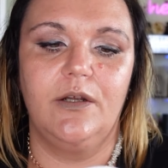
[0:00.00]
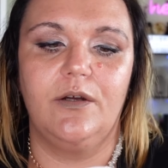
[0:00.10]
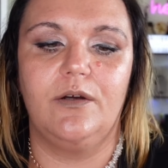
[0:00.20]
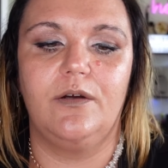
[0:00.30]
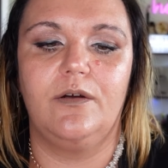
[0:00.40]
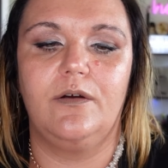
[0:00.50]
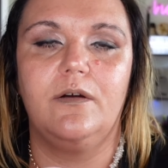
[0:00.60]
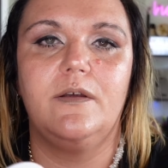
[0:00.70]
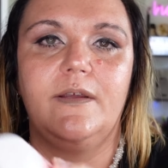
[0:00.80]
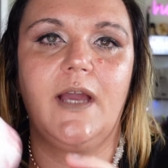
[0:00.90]
Euh,
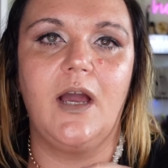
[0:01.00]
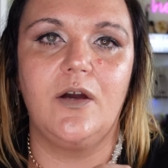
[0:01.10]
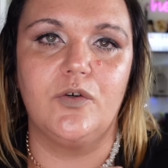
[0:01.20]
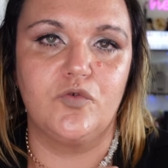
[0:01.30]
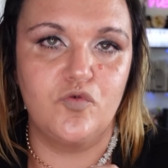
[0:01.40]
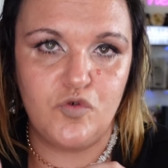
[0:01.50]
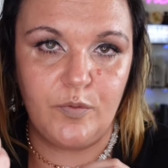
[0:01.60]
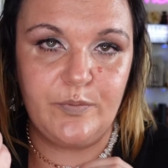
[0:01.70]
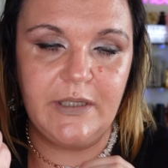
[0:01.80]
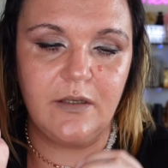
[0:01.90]
il y a euh,
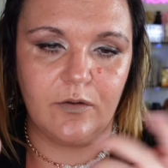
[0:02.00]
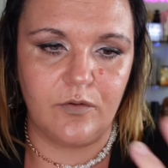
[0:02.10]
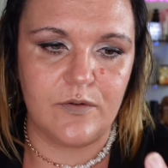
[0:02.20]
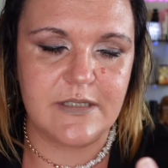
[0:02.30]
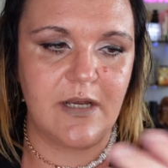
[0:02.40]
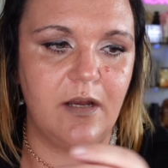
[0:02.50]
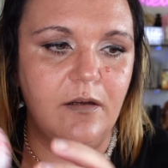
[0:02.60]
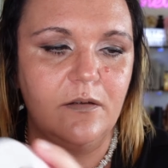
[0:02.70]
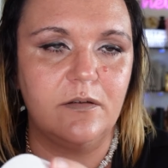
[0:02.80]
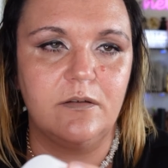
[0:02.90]
toujours pire que
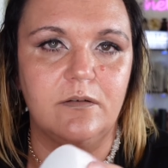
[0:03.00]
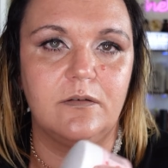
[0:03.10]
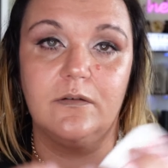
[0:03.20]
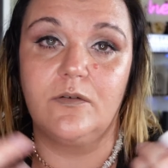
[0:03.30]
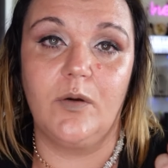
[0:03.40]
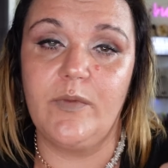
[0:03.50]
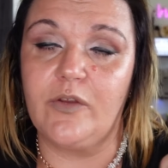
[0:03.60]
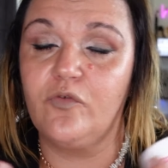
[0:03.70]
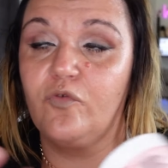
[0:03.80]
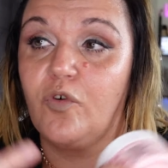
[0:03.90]
ça, euh, comme il y a
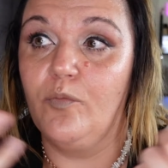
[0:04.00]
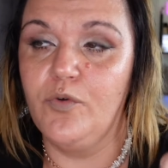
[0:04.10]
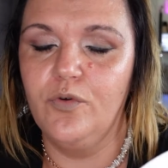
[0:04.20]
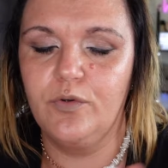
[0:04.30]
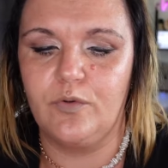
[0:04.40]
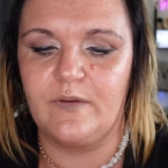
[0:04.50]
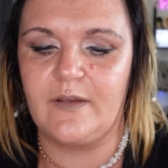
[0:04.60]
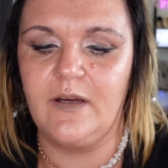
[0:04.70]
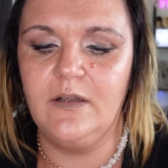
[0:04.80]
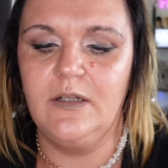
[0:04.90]
toujours mieux que
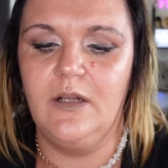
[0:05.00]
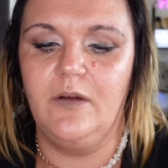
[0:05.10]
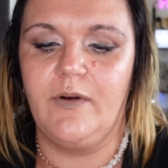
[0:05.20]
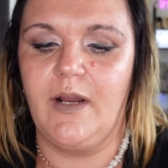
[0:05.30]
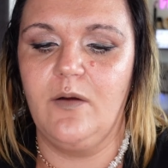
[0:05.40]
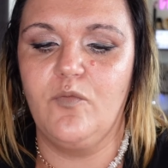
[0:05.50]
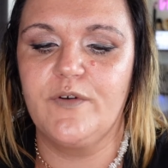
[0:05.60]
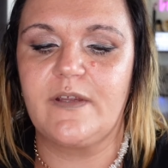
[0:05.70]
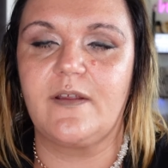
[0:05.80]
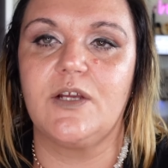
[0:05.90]
ça. Voilà, moi
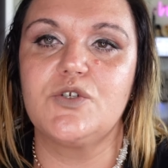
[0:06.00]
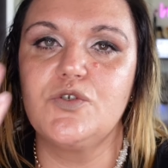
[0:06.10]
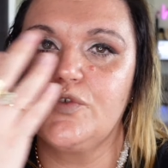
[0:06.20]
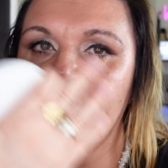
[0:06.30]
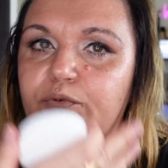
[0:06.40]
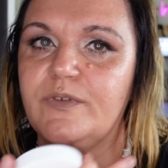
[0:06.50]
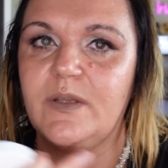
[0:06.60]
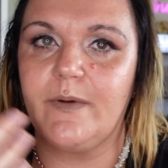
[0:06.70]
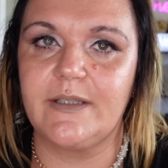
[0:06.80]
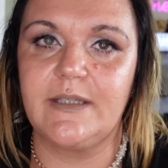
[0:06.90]
ça sera juste pour
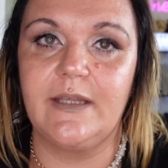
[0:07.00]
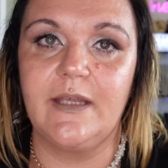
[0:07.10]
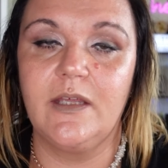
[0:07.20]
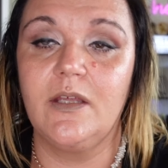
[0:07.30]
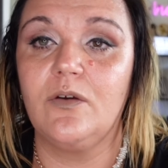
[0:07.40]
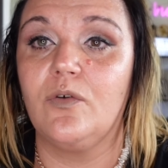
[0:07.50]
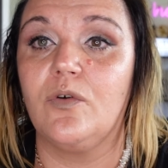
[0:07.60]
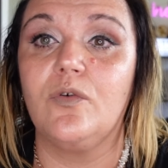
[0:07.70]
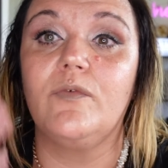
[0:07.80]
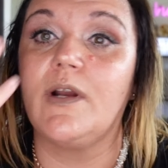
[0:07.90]
démaquiller,
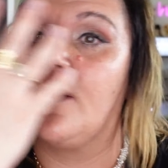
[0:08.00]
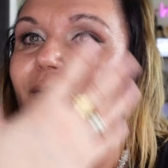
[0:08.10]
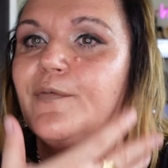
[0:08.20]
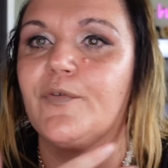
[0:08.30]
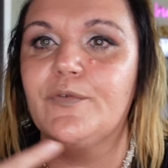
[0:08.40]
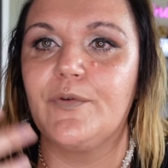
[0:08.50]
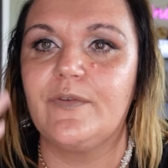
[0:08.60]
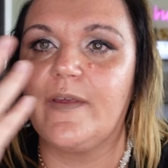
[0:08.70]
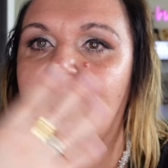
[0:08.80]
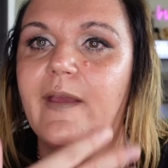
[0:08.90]
voilà, le fond de
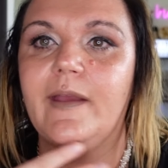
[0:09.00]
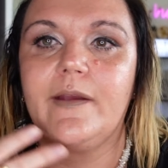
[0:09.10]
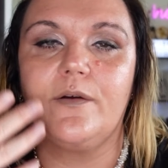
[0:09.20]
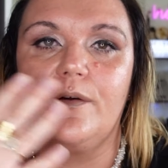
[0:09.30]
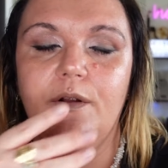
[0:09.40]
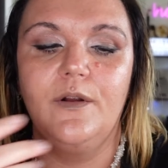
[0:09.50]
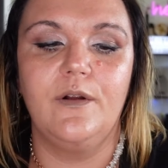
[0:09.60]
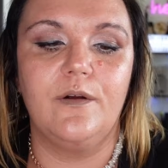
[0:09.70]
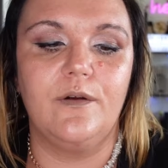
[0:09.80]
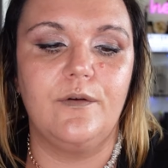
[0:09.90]
teint,
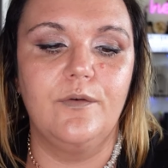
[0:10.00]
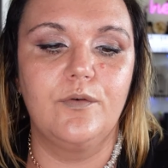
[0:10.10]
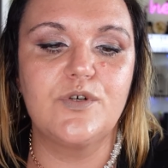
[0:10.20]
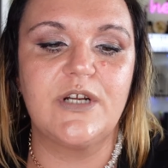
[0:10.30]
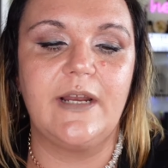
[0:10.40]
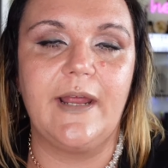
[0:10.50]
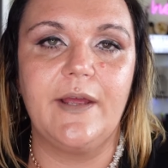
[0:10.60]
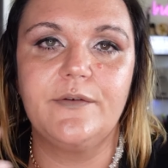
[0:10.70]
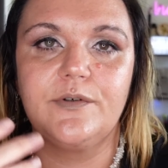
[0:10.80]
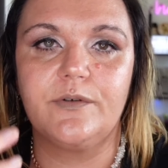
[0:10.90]
le rouge à
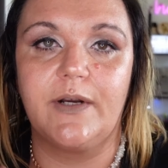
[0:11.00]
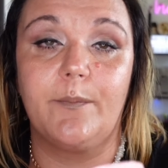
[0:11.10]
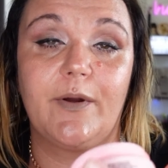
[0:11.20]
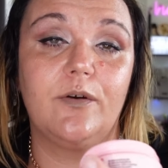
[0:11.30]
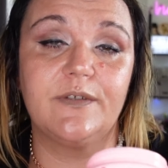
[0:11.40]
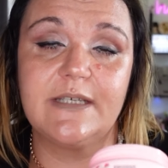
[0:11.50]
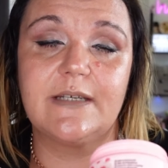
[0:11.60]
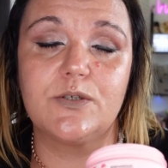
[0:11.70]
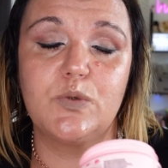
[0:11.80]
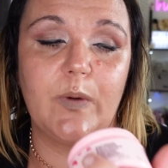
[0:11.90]
lèvres, voilà. Par contre, il
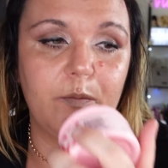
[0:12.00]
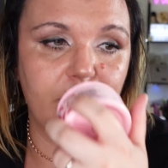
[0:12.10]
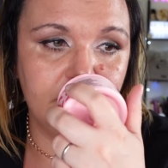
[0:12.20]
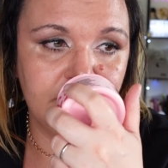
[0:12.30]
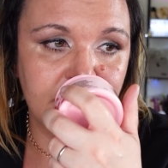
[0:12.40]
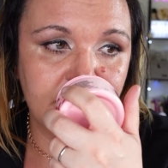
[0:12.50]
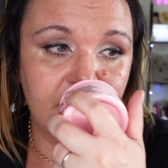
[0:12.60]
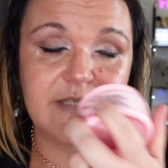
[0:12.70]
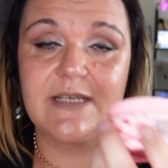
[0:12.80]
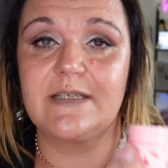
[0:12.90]
sent super bon
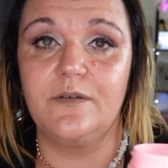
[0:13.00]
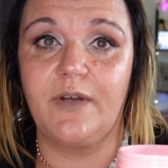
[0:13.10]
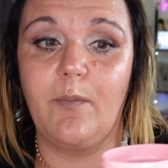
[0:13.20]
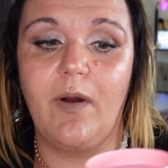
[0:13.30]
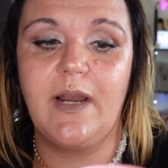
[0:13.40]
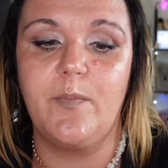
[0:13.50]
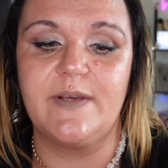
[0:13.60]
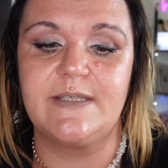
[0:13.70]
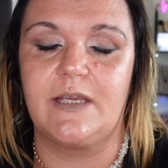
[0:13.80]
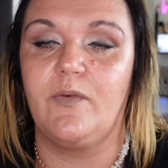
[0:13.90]
ça sent vraiment la
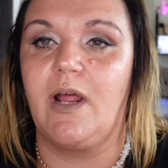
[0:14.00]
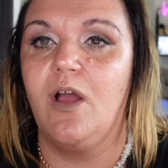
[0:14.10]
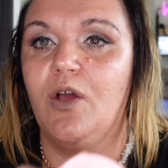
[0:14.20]
pastèque. Voilà.